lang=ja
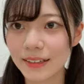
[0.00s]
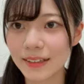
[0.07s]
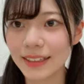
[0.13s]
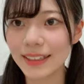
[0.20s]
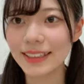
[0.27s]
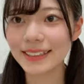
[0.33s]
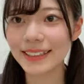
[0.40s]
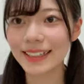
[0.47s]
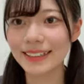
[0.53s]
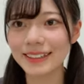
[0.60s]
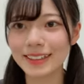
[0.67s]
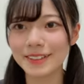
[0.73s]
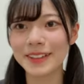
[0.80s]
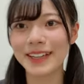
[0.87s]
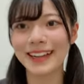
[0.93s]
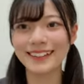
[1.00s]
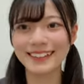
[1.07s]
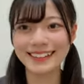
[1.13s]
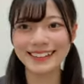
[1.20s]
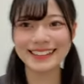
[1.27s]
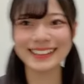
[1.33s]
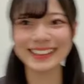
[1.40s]
話がとしゃべが
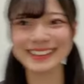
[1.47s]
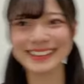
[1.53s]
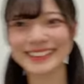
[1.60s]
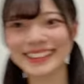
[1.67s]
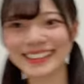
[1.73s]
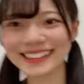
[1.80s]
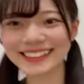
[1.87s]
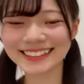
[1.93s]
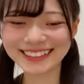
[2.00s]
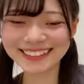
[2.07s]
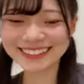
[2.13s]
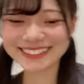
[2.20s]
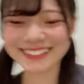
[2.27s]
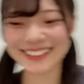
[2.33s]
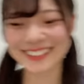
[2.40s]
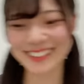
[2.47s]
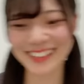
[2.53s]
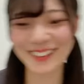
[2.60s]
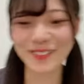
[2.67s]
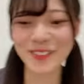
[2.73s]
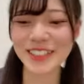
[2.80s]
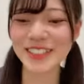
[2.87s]
人間で参加させてくださ
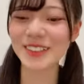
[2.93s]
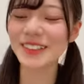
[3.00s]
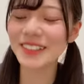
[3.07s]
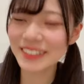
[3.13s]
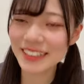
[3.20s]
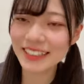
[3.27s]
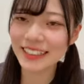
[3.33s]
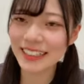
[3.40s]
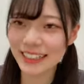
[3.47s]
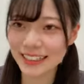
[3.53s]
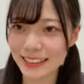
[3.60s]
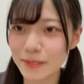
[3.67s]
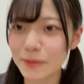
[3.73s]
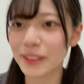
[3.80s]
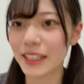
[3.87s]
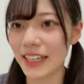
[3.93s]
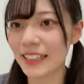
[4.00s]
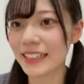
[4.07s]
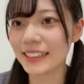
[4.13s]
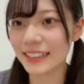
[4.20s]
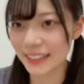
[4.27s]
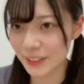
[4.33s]
いまあそういう方がいてもね
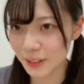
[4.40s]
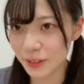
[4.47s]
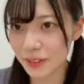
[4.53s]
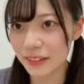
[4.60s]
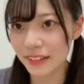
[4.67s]
いいでしょう